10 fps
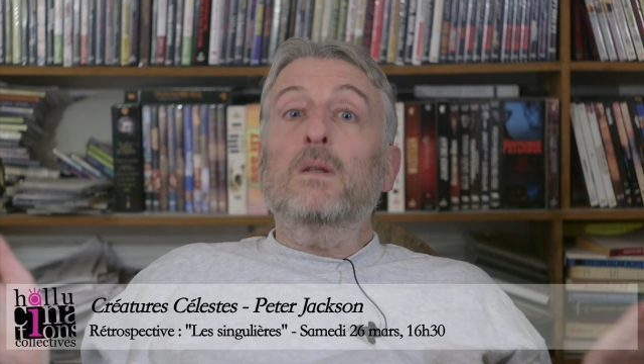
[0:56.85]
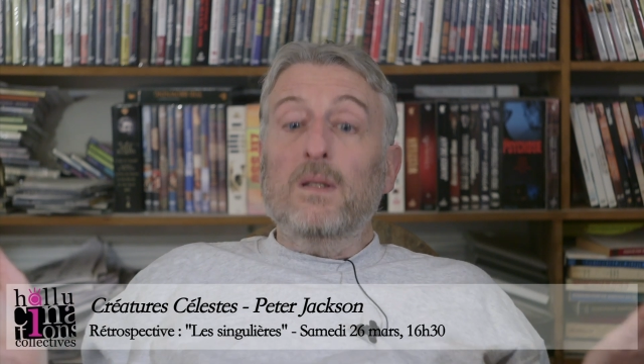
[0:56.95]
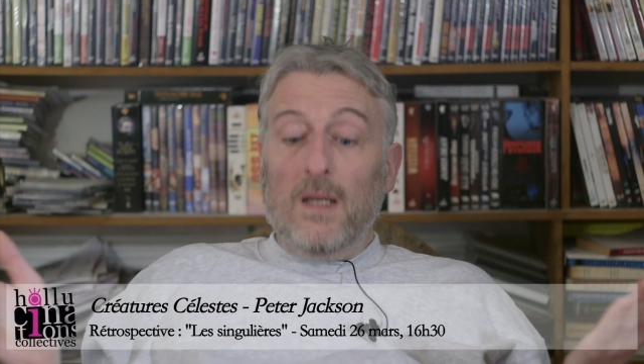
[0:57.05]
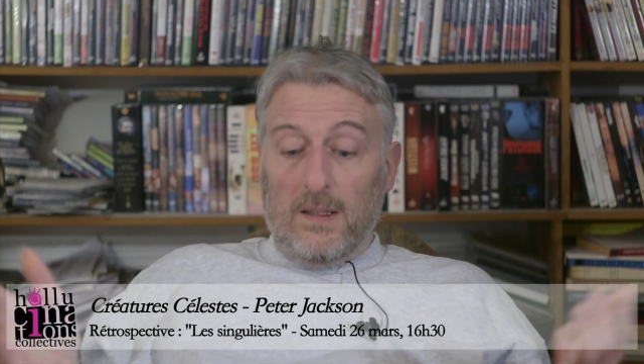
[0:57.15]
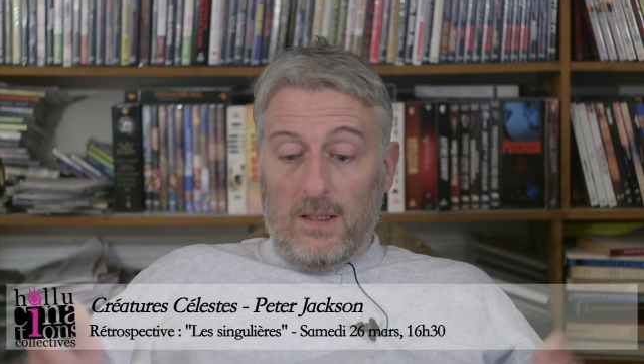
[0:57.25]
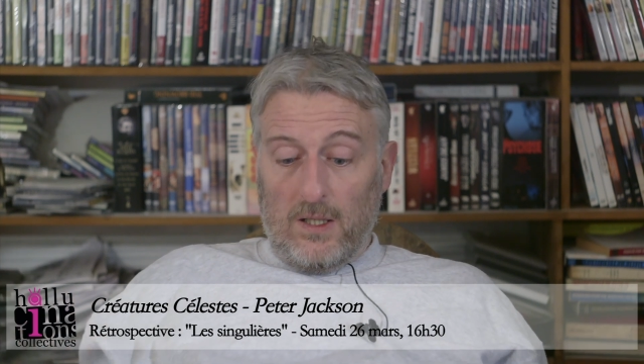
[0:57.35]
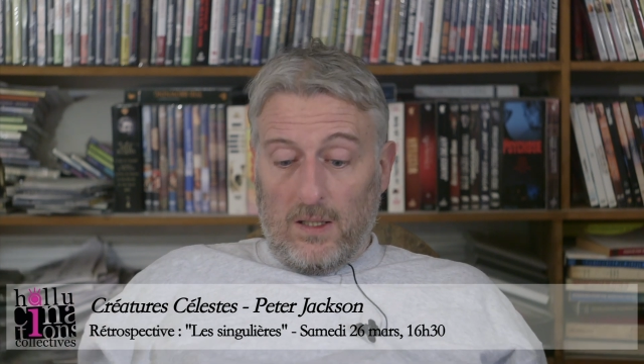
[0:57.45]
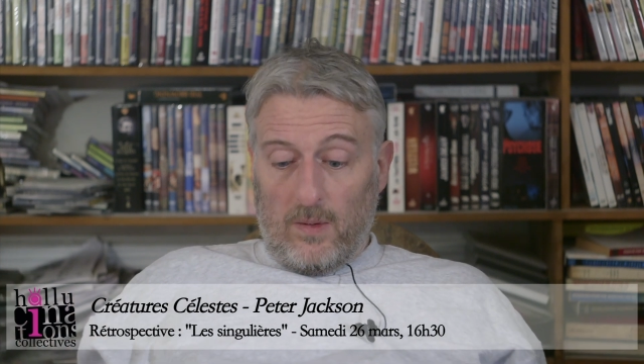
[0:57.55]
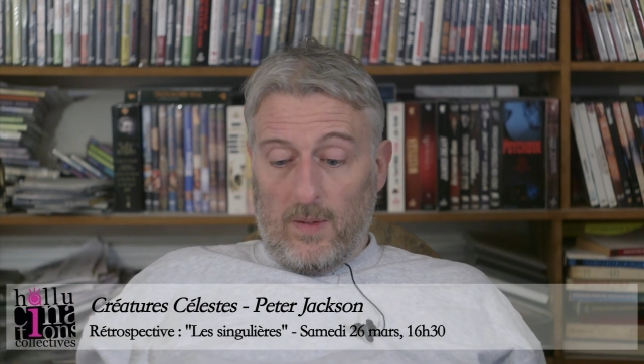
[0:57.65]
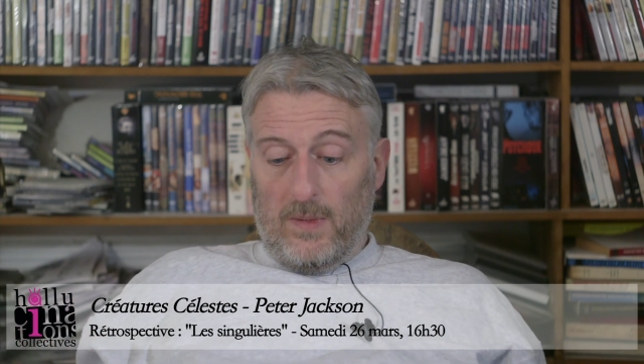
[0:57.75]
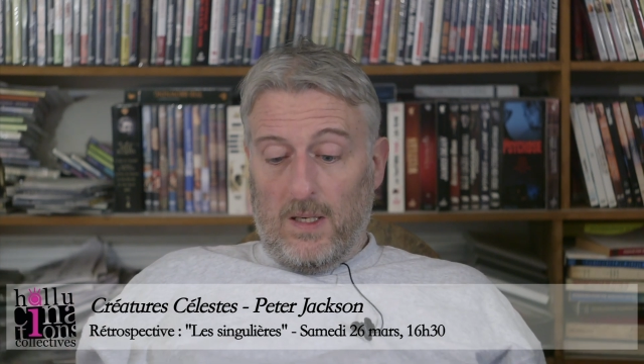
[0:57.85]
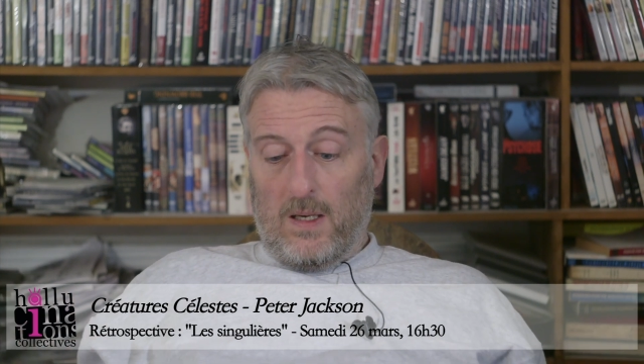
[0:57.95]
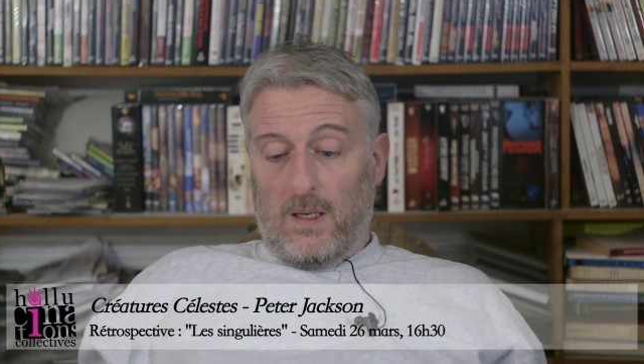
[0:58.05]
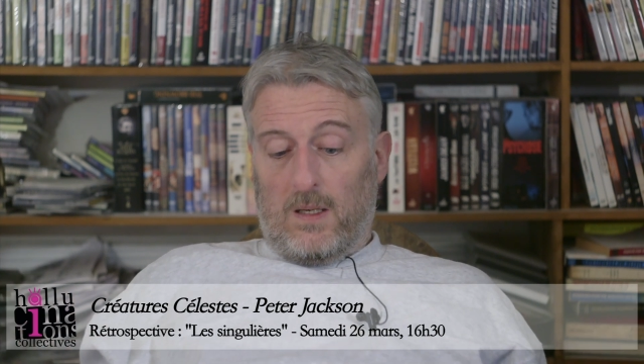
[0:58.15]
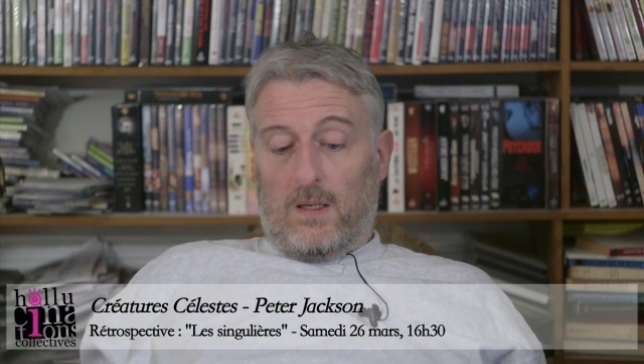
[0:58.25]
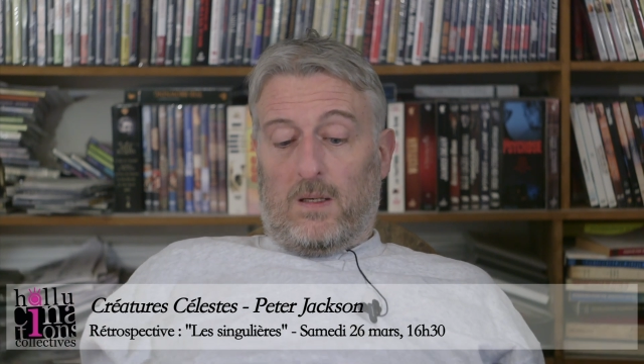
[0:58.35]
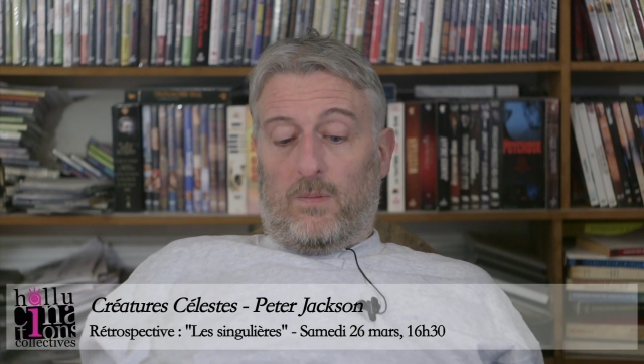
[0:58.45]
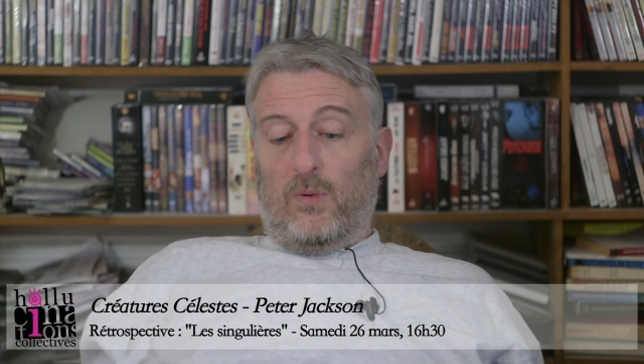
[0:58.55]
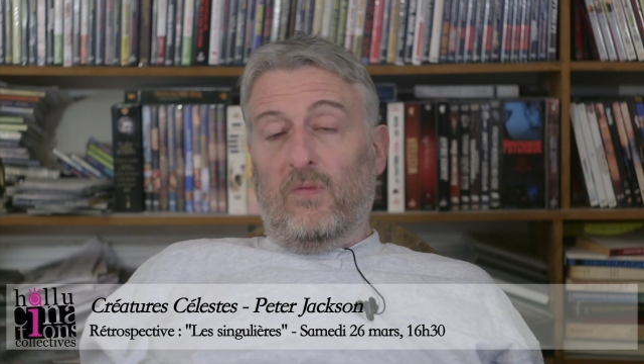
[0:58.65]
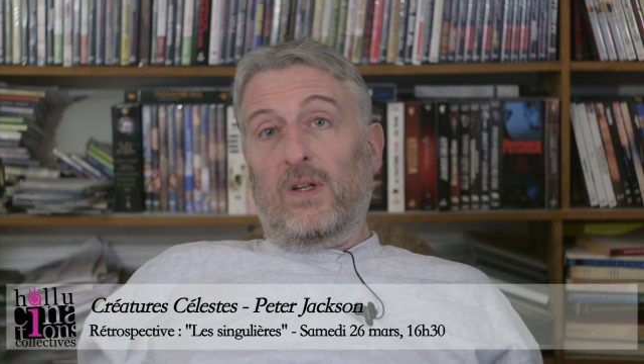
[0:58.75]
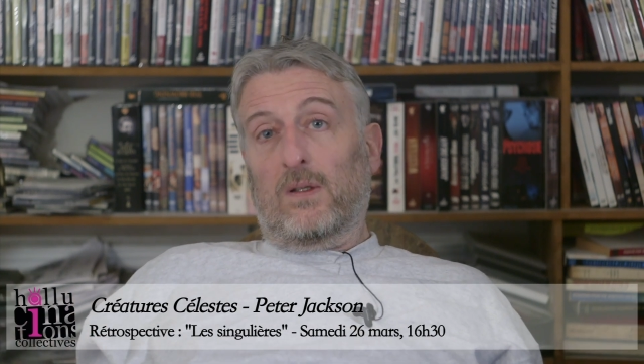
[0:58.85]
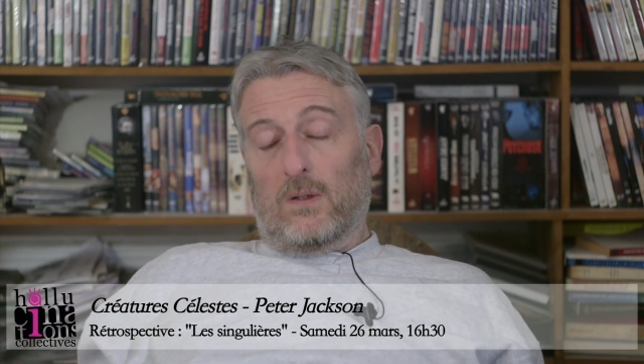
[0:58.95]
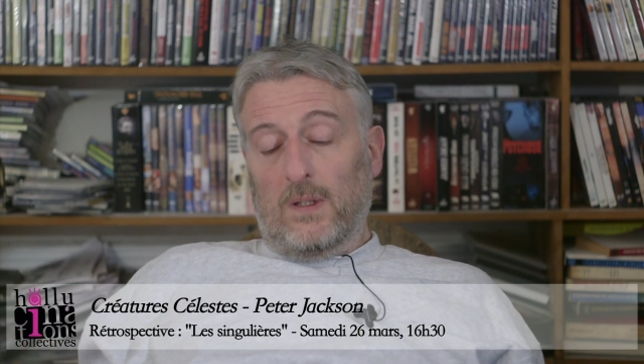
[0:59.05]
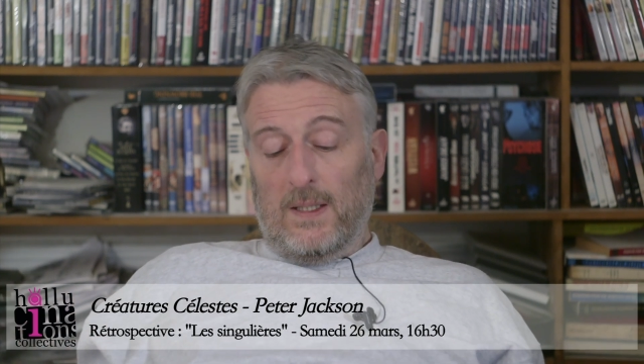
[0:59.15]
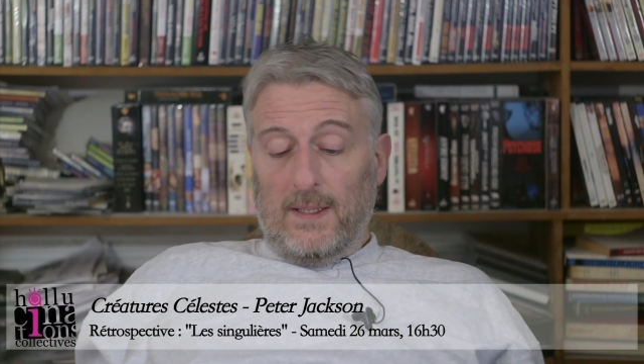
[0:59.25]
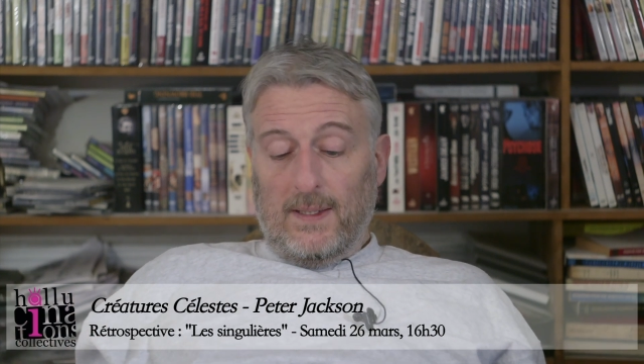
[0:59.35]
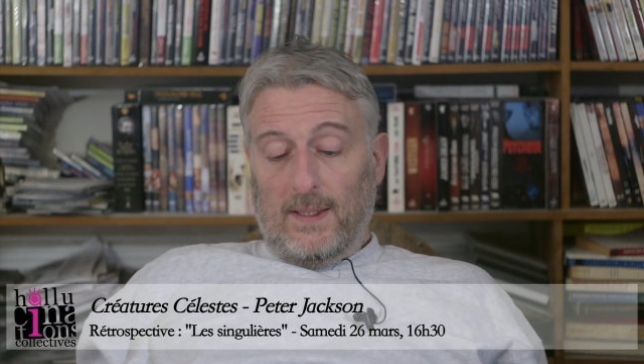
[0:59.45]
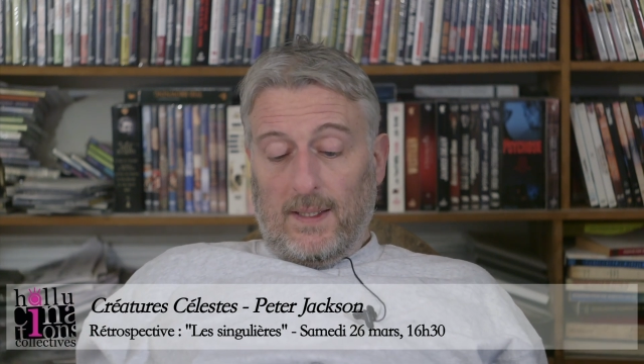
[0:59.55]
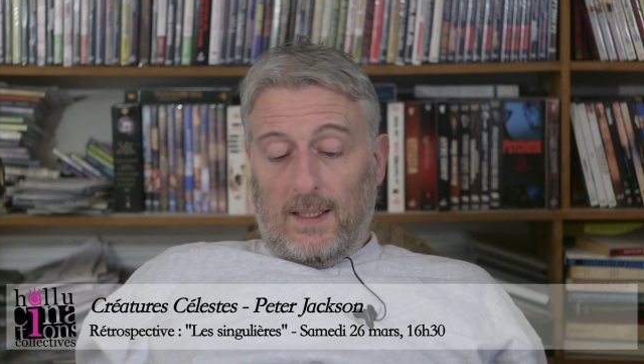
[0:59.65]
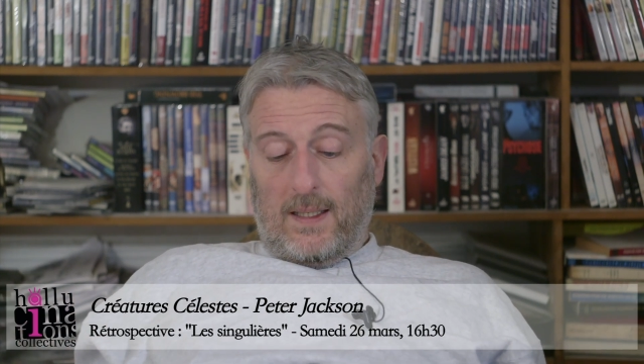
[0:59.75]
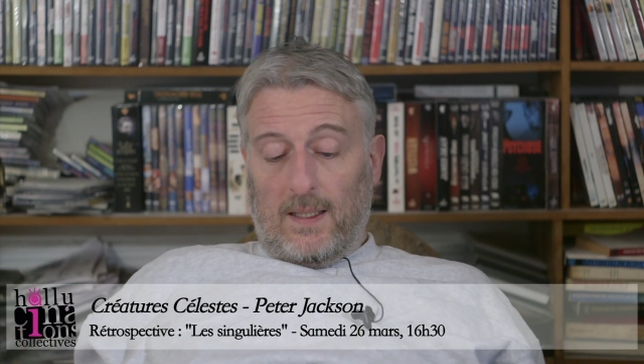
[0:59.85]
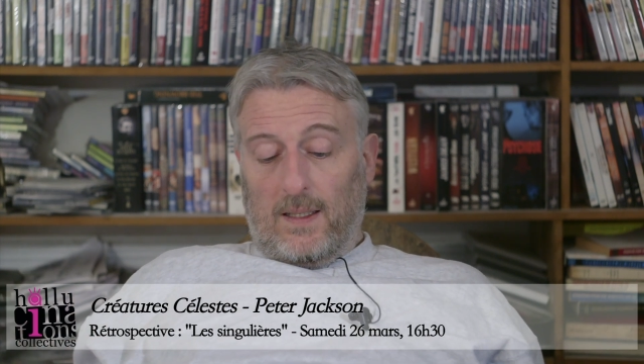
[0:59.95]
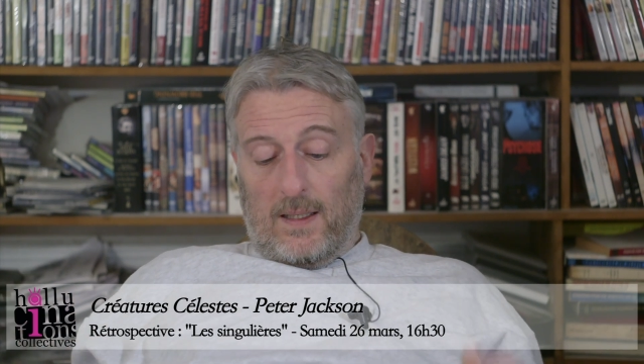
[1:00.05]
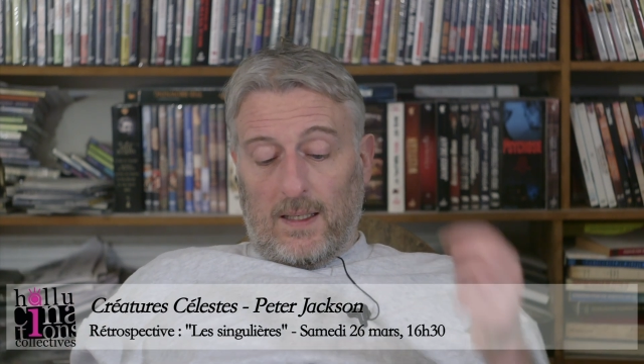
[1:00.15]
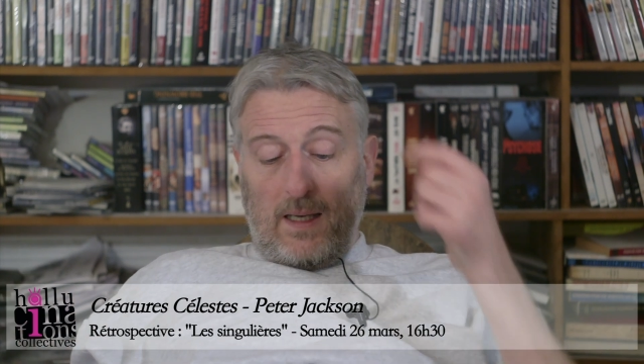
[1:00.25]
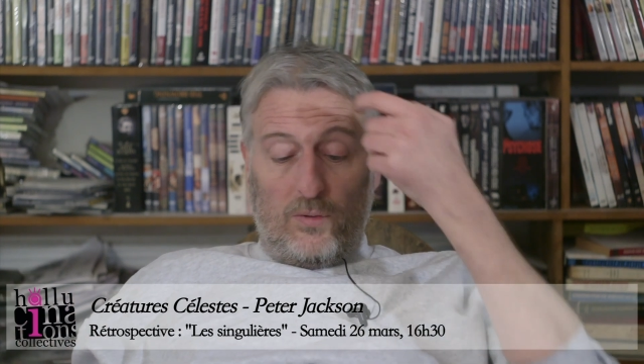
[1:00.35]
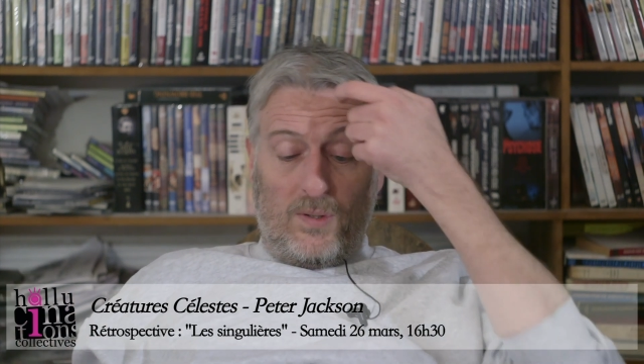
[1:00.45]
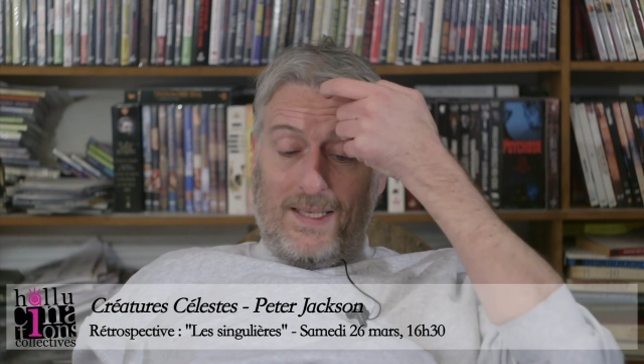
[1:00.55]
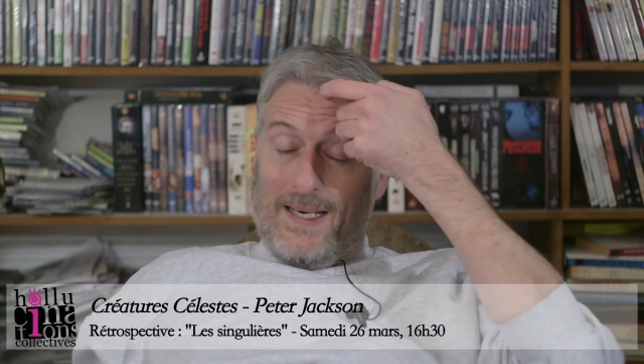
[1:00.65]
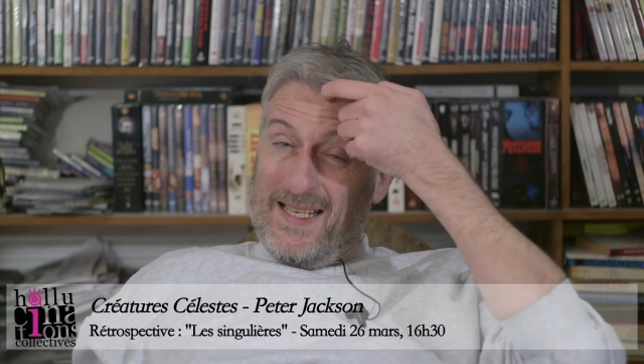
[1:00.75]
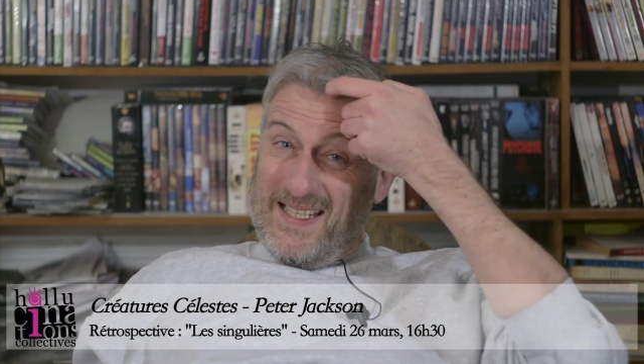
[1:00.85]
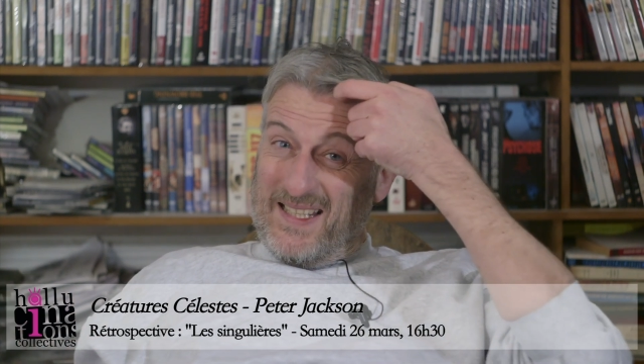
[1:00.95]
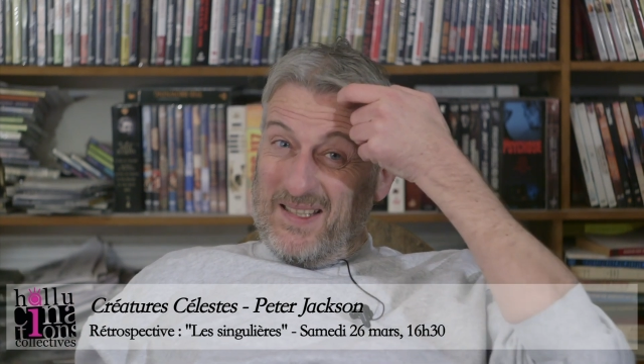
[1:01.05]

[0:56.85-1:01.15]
qui, date déjà quand même il y a plus de 20 ans. Et Créature Céleste